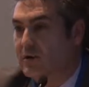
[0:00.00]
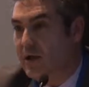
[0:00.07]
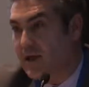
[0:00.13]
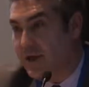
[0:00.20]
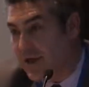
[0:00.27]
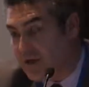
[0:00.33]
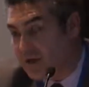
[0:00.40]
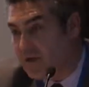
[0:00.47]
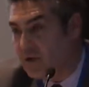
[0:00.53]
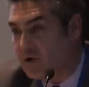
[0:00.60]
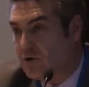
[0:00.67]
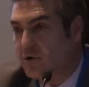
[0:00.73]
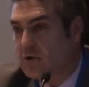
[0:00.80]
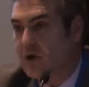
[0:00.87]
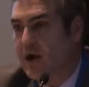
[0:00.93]

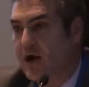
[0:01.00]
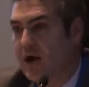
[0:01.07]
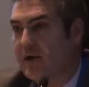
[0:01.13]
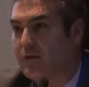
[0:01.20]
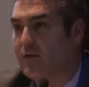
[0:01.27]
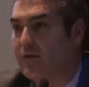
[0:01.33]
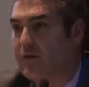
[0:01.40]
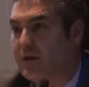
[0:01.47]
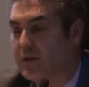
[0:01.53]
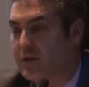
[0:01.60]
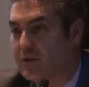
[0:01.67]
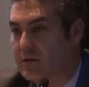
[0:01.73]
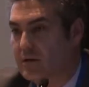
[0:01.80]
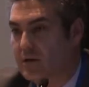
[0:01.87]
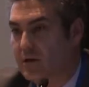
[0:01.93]
eléctrico a
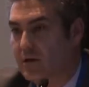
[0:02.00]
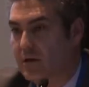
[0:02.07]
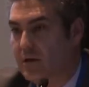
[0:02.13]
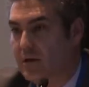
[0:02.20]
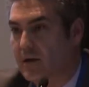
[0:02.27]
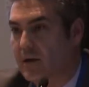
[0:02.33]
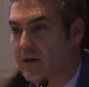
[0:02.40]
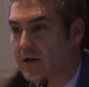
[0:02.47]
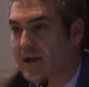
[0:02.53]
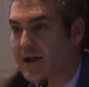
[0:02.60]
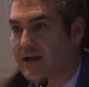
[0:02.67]
reducir eh,